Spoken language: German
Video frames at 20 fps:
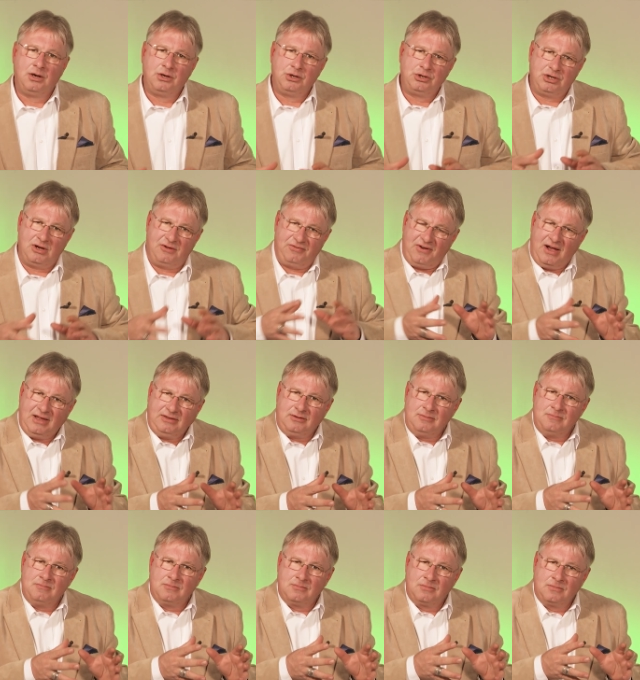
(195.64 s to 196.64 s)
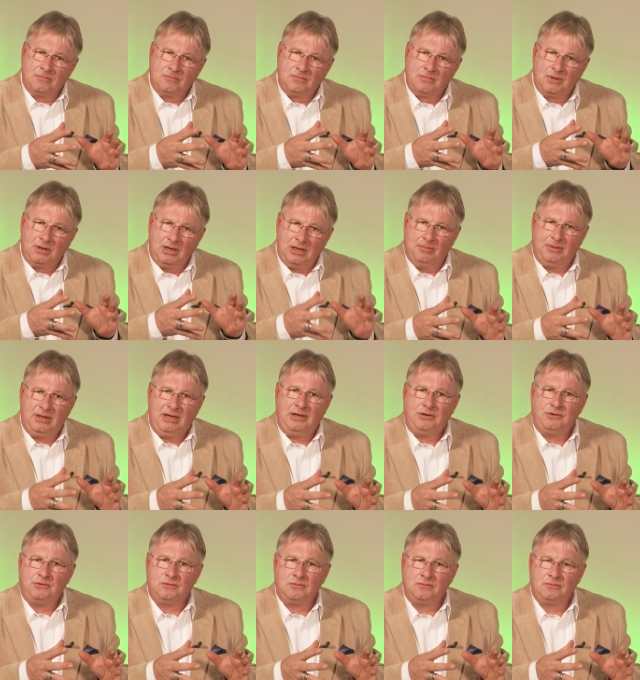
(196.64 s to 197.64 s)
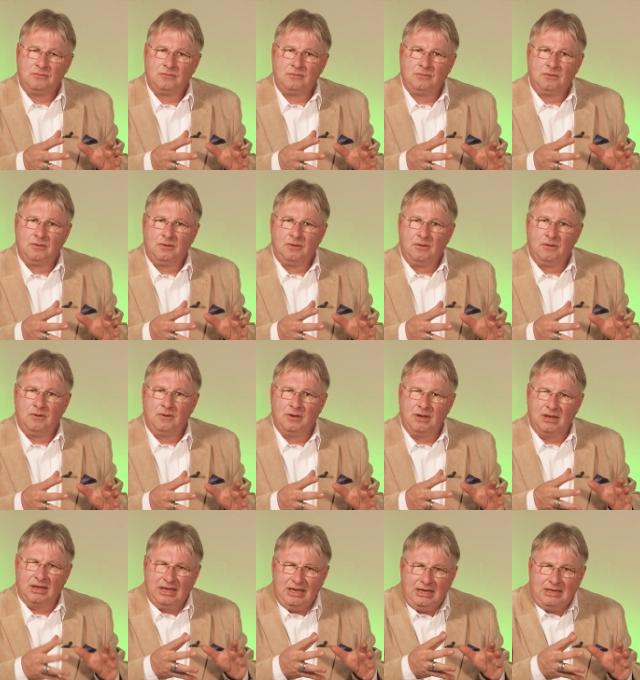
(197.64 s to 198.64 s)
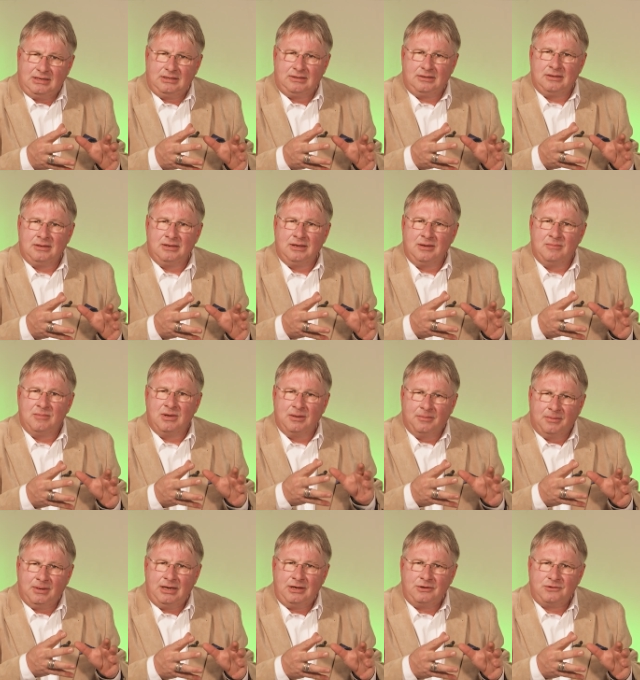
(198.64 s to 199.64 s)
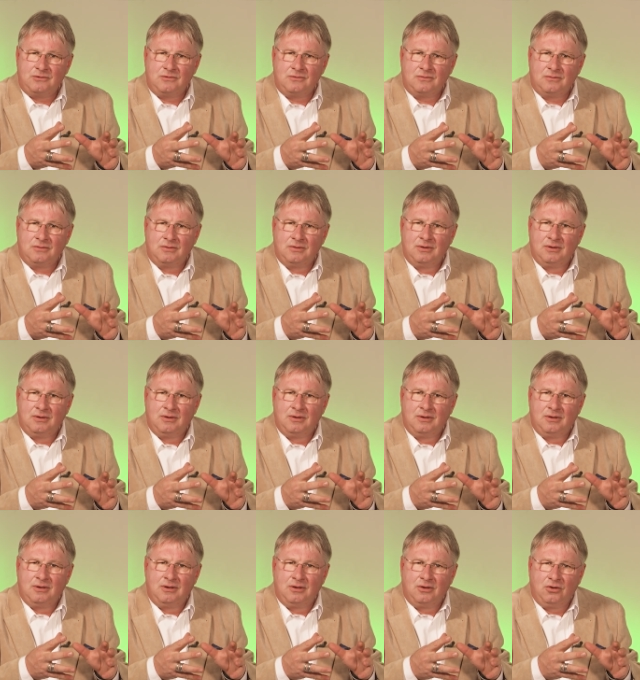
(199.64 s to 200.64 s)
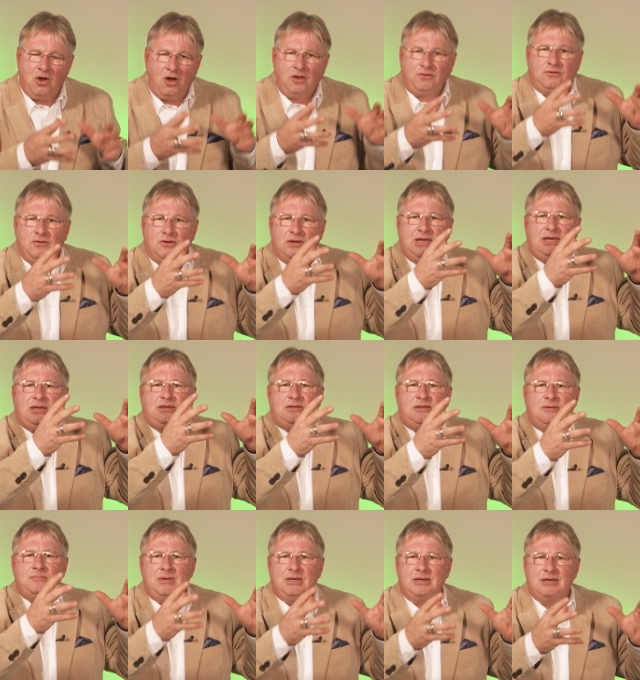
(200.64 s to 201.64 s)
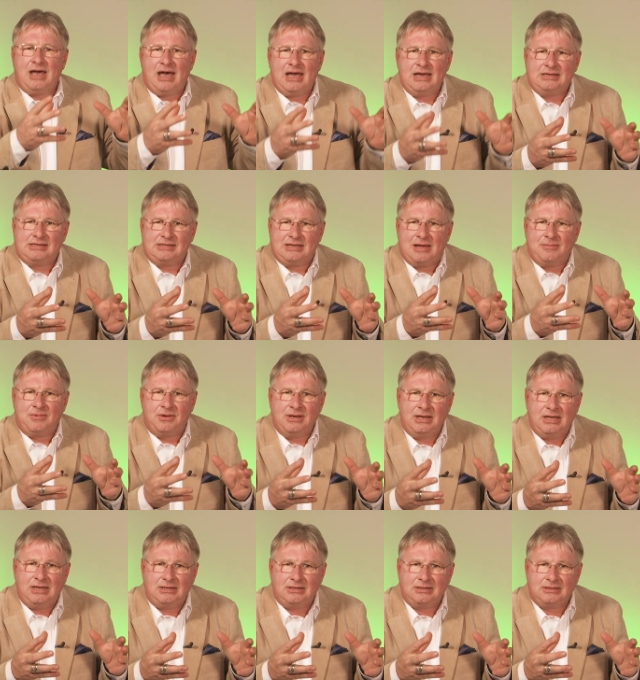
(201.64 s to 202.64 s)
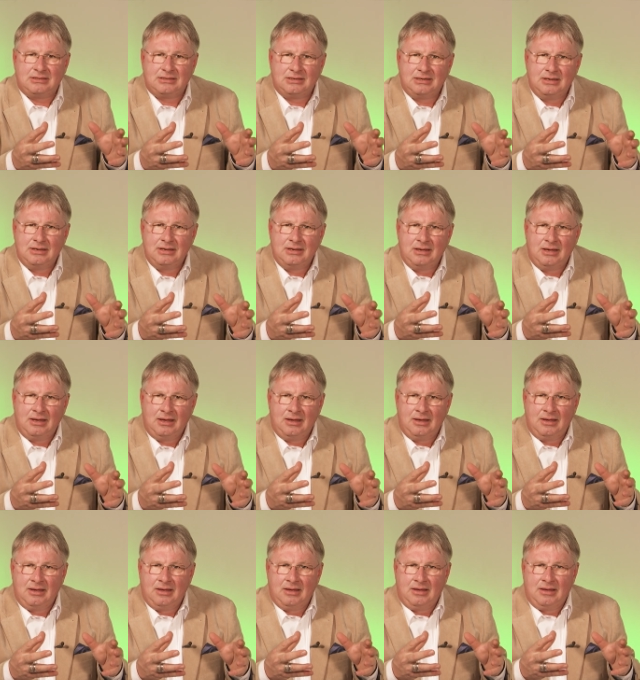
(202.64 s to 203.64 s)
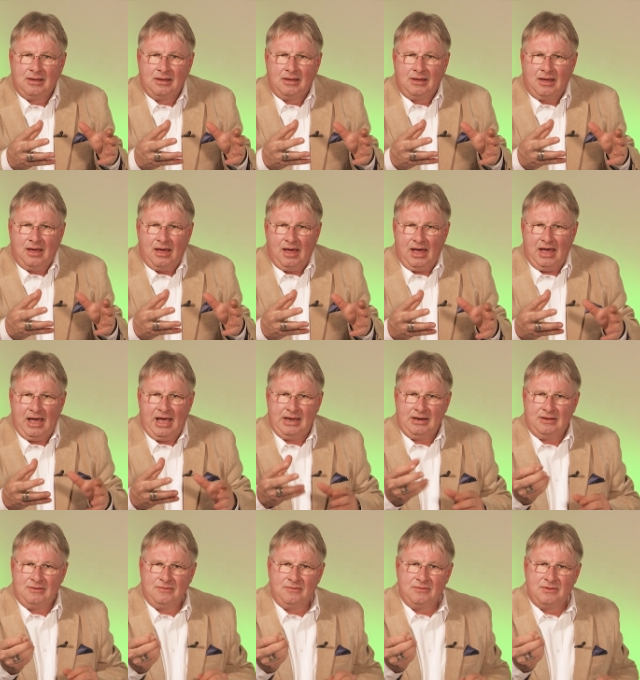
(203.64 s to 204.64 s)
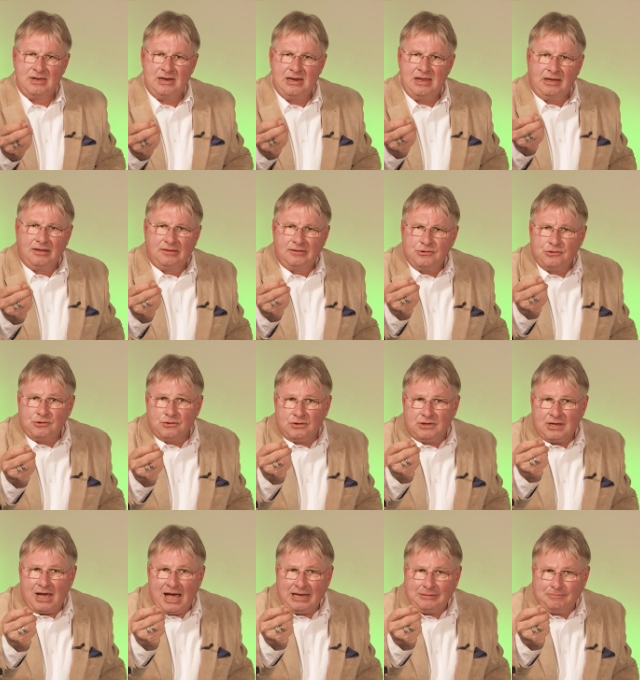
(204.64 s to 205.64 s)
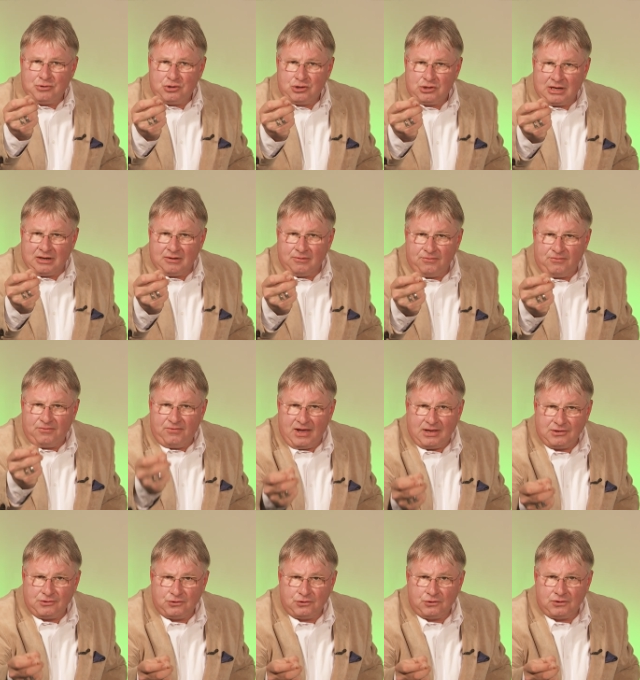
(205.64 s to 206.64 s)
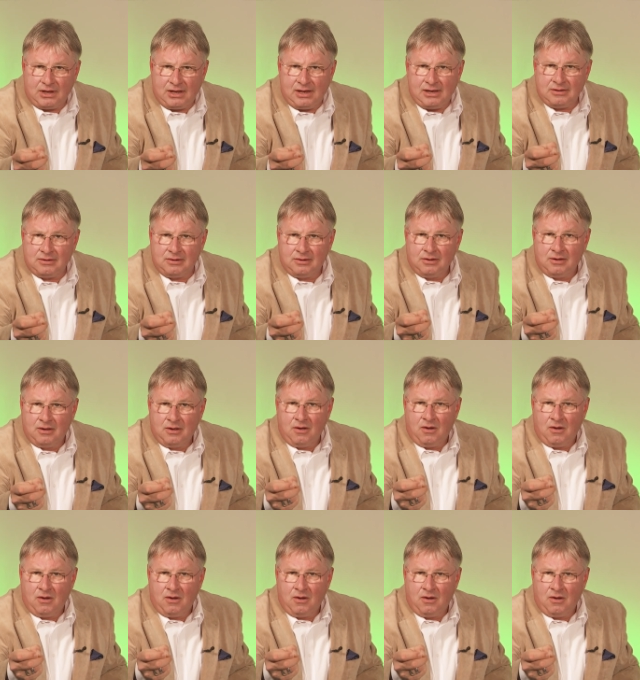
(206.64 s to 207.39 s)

Schafat im Hebräischen richten im Hebräischen. Gott richte mich heißt aber nicht einen deliktischen Tatbestand feststellen